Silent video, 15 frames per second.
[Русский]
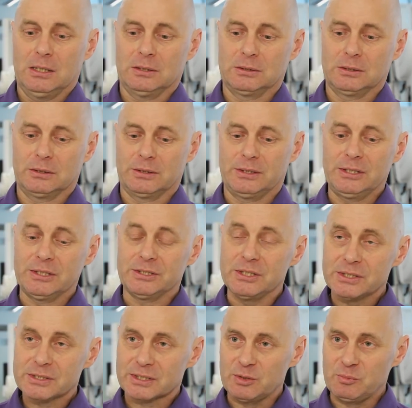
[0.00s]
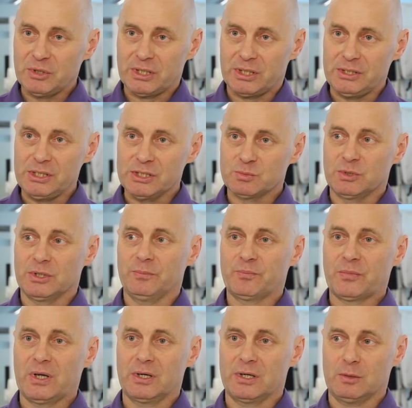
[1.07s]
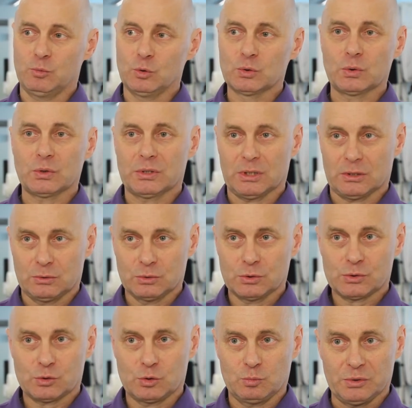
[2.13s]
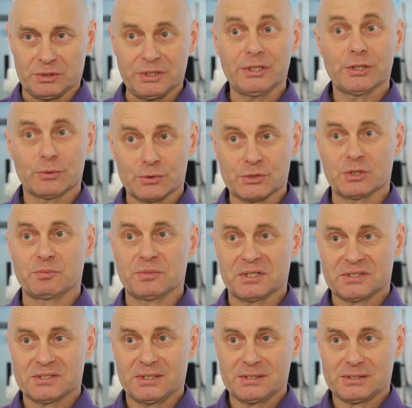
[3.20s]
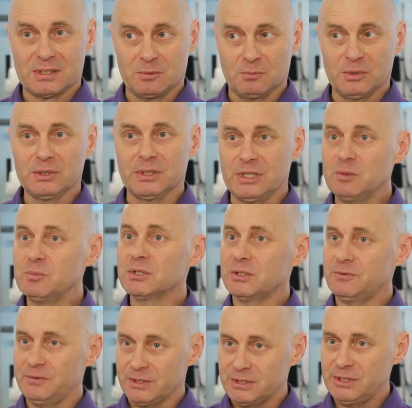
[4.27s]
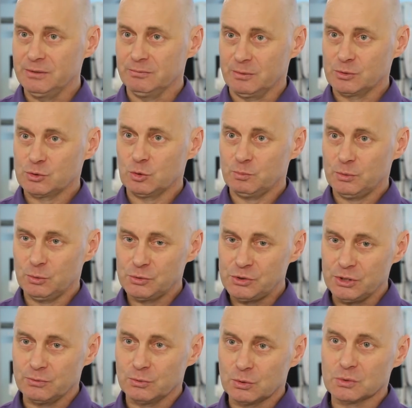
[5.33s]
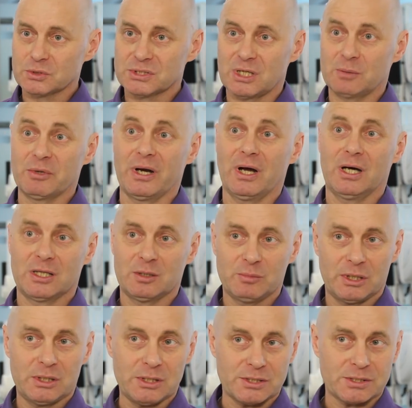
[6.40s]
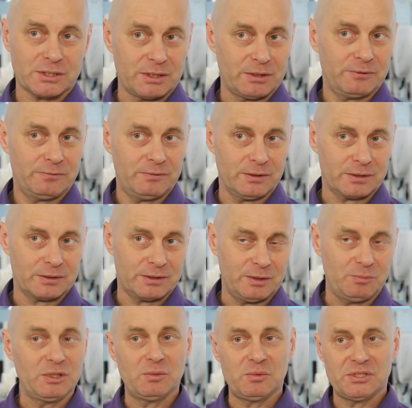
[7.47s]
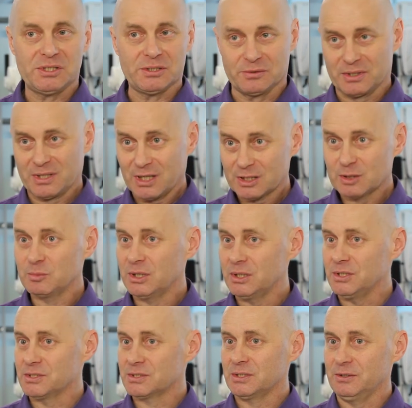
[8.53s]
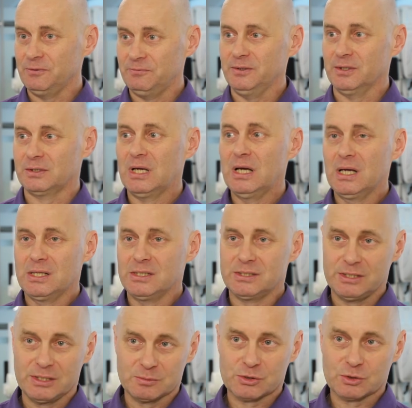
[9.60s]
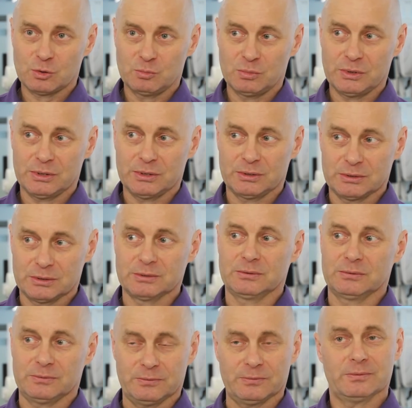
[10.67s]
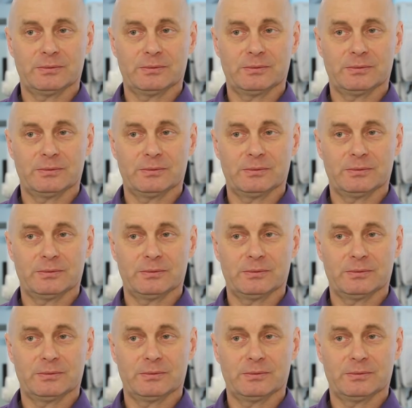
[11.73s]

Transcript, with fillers: Э, генетические механизмы работают на то, чтобы тренировочный процесс был именно эффективным, чтобы получить вот тот самый анаболический эффект, минимизировать катаболический эффект, с тем, чтобы э,